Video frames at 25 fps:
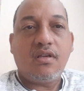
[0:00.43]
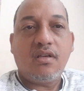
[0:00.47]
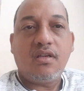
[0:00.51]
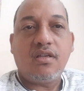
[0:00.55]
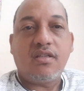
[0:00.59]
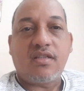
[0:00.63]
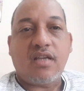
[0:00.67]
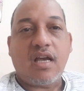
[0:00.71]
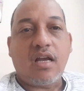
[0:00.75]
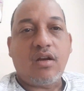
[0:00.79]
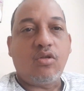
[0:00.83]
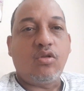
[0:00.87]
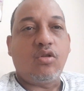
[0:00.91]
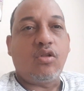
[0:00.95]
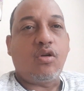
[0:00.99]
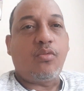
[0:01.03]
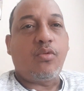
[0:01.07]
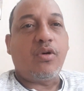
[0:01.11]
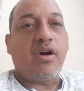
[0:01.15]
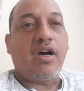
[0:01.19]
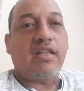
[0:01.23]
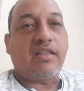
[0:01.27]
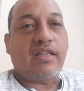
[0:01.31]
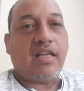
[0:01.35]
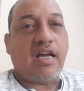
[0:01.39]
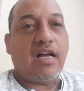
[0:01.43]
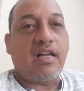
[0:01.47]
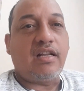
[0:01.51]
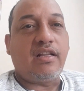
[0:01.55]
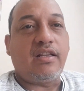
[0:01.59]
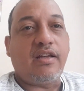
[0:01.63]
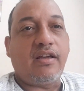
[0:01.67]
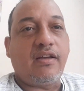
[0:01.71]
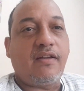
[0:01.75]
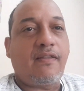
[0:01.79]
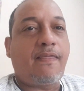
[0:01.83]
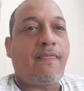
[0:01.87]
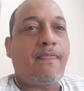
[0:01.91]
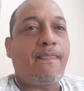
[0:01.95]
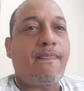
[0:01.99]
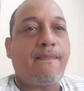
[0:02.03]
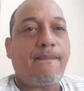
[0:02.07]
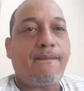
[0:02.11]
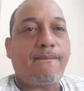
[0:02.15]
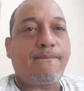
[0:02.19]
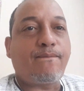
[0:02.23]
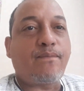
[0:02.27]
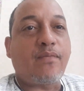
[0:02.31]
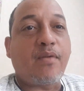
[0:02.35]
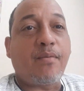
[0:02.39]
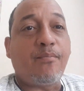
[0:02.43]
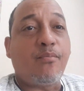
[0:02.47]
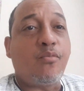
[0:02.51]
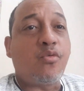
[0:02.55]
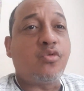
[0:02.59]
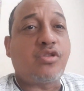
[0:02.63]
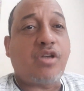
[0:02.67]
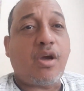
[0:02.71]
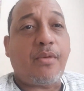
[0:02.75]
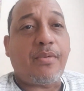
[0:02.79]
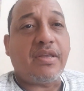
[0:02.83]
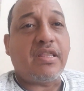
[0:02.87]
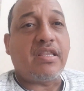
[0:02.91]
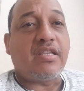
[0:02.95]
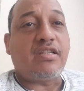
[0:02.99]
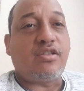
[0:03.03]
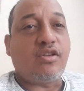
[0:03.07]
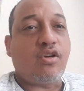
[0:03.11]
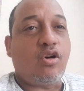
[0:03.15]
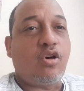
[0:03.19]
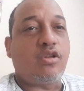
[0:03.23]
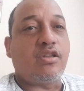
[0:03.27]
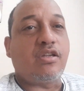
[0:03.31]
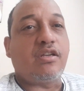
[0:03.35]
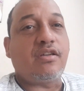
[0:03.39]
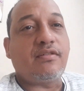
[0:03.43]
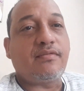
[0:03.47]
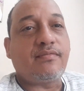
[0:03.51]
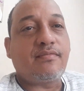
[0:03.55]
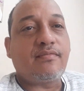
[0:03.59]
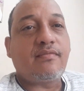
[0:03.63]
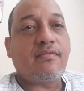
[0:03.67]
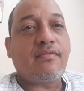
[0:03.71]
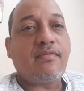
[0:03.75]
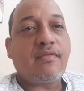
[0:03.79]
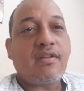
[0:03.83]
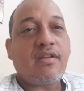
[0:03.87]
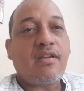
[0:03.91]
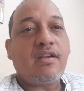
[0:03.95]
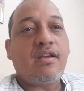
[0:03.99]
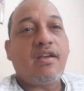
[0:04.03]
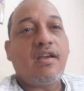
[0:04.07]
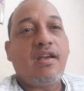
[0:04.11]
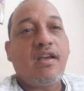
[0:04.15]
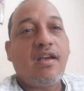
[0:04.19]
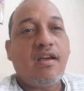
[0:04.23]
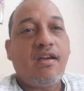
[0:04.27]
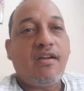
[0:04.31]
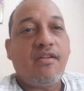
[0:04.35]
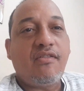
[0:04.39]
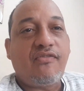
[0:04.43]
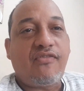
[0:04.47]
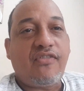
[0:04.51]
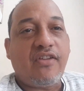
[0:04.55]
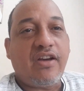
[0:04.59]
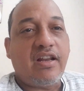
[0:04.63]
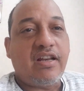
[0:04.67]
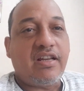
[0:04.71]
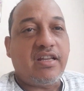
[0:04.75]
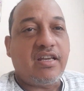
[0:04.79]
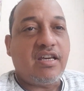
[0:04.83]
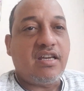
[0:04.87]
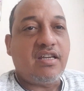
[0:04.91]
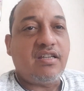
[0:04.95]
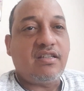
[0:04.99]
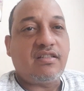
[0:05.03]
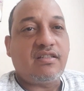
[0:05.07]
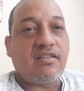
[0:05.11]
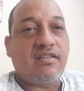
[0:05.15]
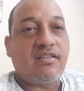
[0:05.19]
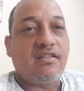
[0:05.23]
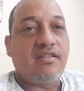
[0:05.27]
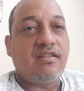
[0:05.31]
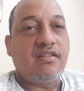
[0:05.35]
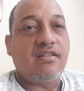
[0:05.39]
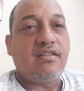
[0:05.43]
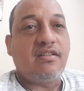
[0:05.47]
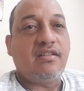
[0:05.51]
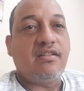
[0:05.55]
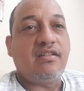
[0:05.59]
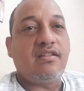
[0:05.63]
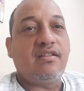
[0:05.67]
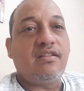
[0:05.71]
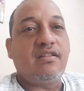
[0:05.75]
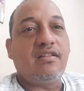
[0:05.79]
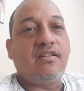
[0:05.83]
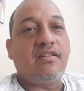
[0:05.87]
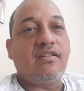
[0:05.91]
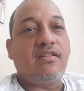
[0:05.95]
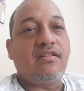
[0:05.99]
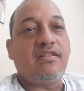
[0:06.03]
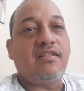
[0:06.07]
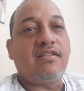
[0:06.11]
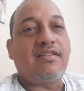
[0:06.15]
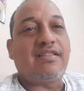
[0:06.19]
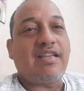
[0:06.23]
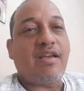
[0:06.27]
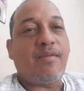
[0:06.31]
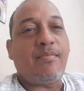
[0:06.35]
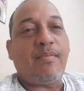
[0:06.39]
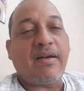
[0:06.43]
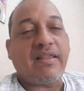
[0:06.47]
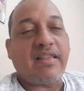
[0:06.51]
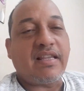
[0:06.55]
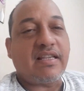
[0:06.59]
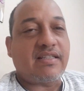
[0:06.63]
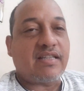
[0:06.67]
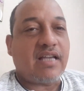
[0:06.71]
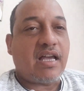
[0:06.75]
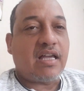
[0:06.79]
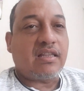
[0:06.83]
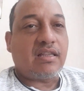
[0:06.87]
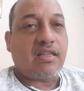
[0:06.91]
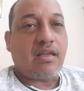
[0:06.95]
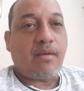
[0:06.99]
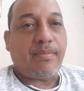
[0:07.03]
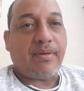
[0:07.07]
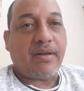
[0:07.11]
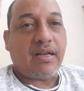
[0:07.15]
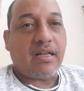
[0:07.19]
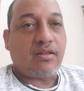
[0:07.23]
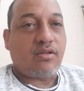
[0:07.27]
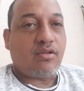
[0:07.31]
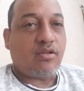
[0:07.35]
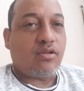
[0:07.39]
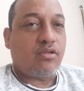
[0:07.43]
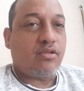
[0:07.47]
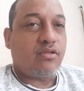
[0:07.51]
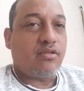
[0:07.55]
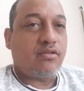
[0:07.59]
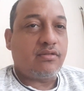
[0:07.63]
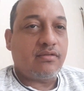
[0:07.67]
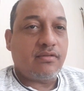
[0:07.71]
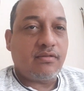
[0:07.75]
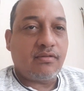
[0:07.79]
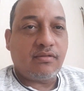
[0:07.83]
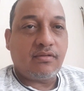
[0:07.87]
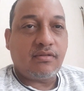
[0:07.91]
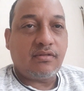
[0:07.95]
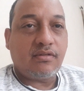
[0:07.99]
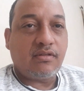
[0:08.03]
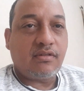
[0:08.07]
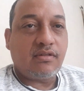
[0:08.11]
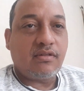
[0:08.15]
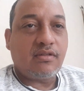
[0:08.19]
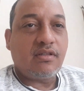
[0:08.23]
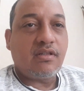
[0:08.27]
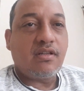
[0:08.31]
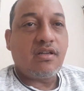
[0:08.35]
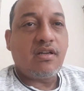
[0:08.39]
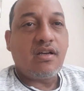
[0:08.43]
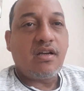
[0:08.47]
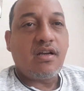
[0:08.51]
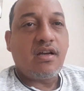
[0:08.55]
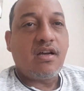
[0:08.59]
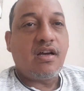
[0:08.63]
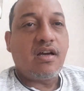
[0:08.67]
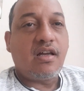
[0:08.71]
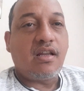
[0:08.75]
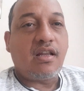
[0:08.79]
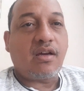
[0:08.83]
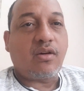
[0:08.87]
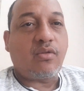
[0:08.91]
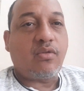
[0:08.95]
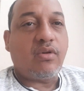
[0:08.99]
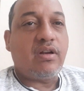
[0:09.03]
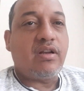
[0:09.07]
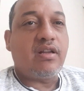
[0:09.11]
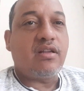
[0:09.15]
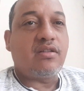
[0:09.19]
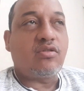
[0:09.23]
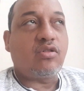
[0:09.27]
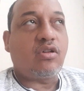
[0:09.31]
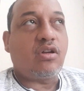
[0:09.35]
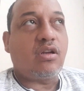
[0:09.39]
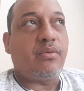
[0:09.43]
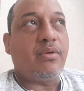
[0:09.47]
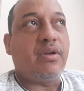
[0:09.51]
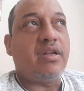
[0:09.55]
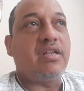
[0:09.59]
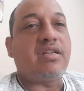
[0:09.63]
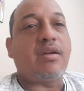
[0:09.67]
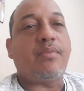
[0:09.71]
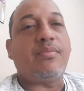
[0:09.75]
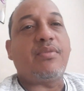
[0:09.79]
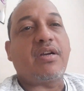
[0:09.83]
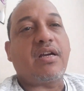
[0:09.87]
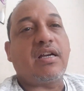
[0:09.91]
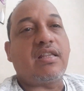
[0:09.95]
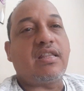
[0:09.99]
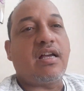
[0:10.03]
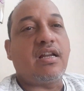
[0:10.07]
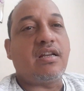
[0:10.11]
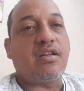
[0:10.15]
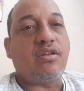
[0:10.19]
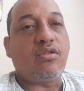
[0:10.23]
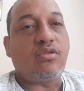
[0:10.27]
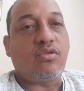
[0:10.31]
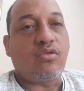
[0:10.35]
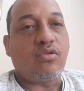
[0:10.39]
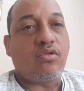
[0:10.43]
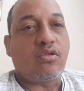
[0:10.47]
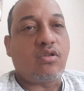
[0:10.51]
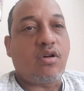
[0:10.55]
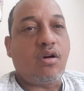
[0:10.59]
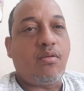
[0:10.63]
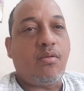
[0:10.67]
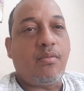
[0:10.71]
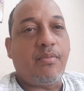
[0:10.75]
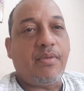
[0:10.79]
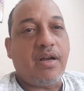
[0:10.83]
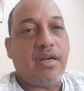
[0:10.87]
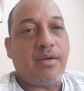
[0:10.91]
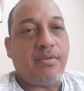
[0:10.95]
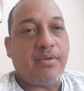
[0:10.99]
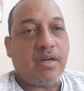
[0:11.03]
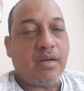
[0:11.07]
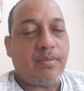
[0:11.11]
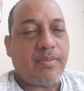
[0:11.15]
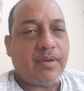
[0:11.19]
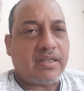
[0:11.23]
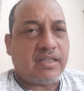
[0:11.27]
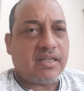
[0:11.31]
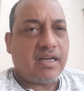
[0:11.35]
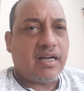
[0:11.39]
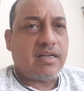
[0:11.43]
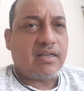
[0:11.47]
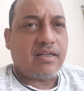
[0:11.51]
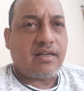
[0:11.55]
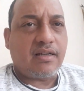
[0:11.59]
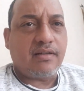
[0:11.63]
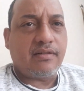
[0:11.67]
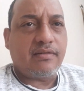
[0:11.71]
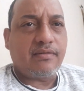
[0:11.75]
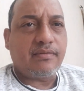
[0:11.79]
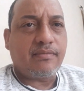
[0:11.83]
Saludos, buenas tardes. Muchas bendiciones. Feliz Semana Santa para todos. Recuerden suscribirse a mi canal de YouTube como Melvin el Patriarca.